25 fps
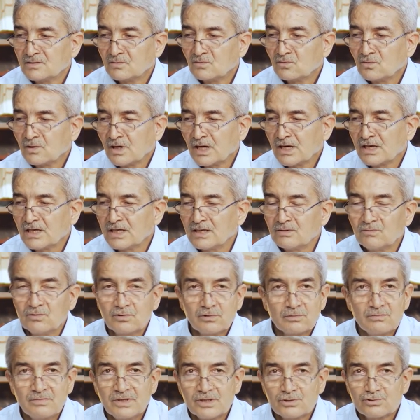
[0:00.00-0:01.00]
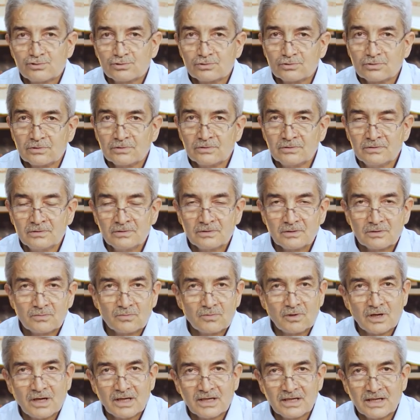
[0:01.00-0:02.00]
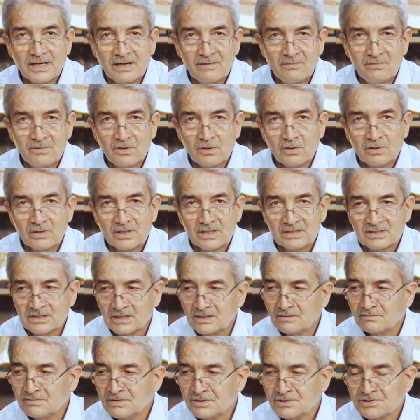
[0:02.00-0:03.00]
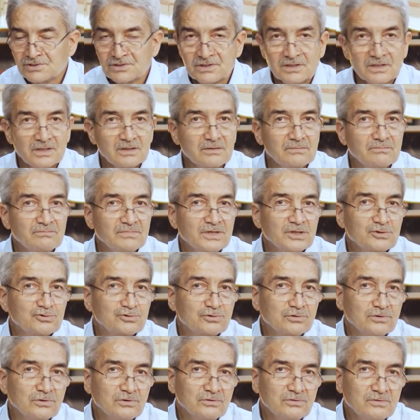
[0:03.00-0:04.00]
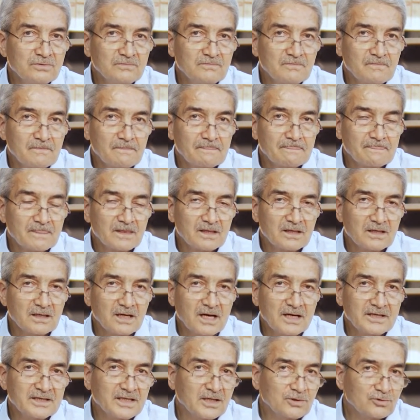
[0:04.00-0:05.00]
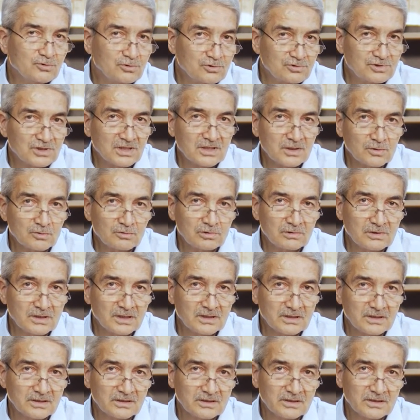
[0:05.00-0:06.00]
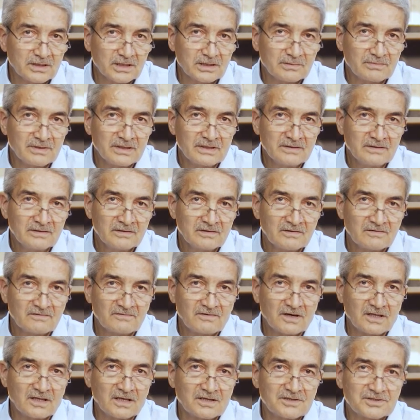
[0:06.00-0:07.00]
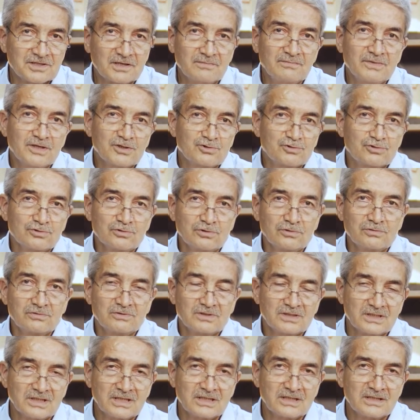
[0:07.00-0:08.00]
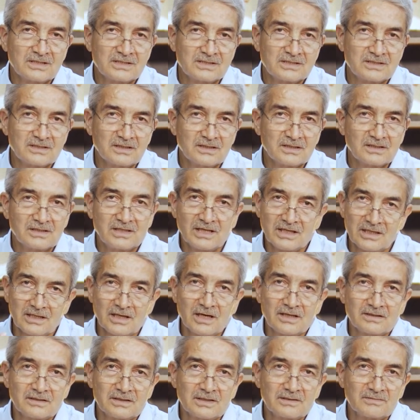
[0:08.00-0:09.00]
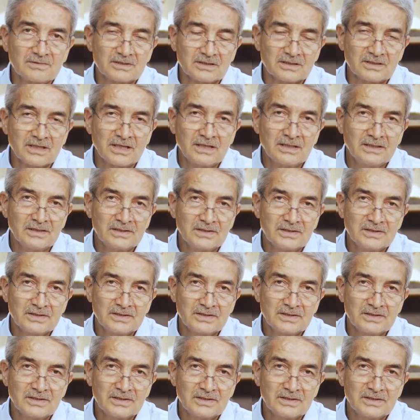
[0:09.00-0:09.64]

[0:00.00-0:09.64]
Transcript: Muallemun mecnun, muallem öğretilmiş. Mecnun aynen Türkçe'de kullanıldığı gibi falanca mecnun deriz deli anlamında.